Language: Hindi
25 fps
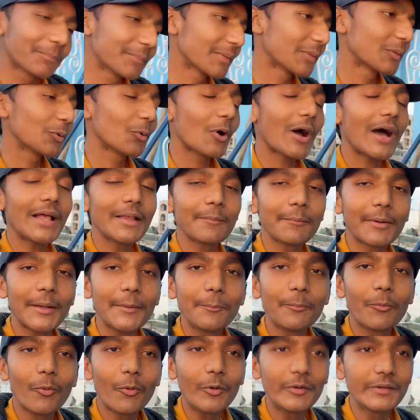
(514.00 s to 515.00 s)
तो आज भाई
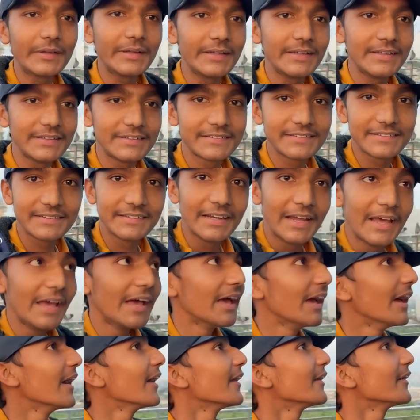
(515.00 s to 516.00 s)
बहुत ही
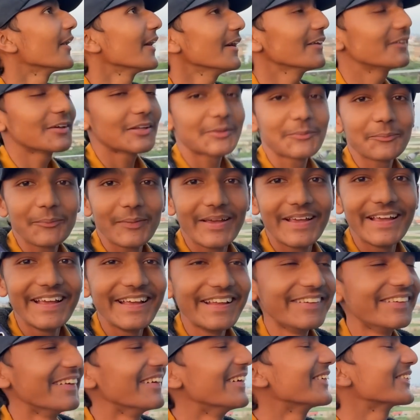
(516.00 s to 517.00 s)
नए छत
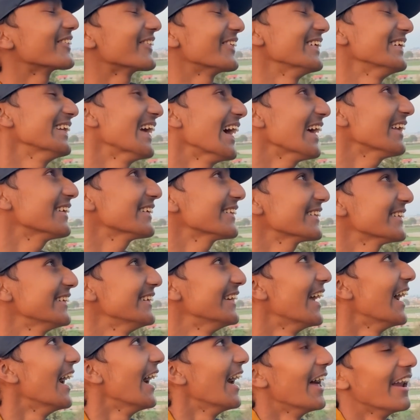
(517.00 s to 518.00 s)
पे सॉरी नया छत नहीं
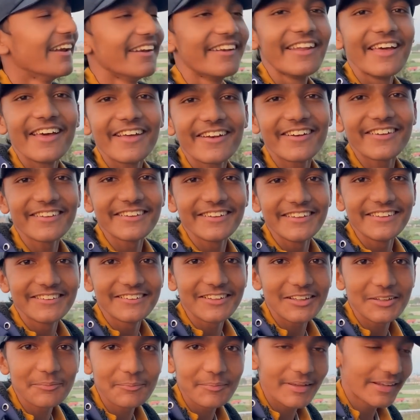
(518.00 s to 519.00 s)
नया रंगीन
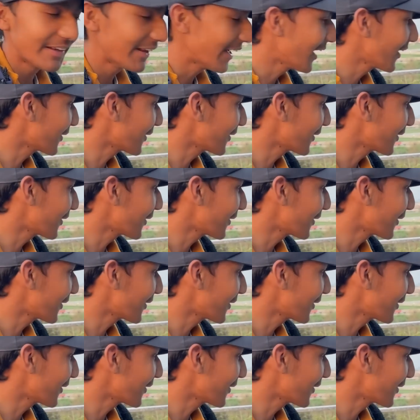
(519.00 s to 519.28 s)
छत पे नया